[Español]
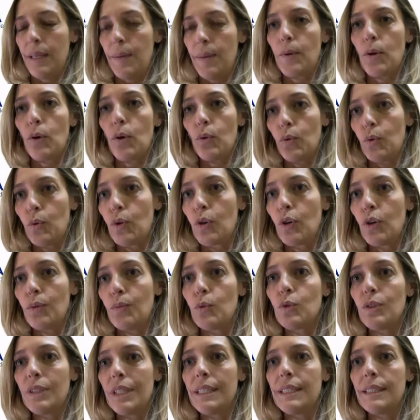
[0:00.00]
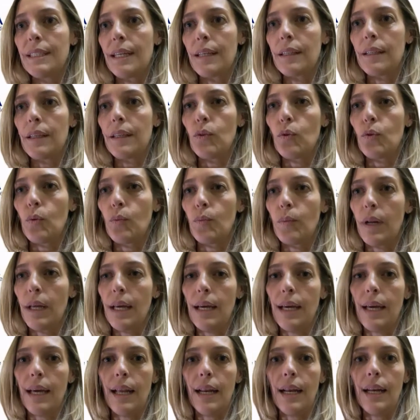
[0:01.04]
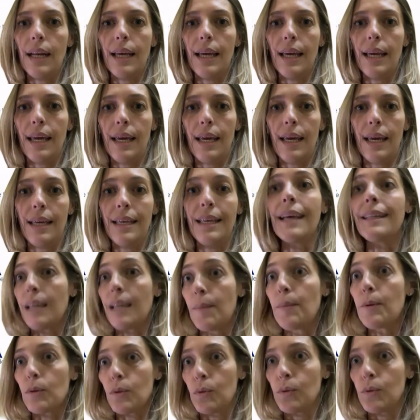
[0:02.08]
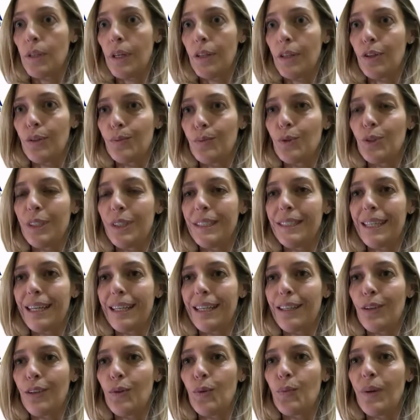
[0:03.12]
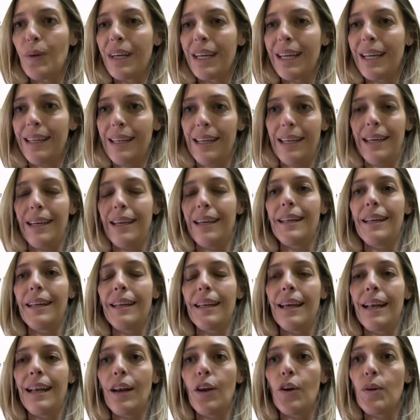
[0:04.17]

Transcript: produjo mucha incertidumbre en, eh, y está produciendo mucha incertidumbre que, en, los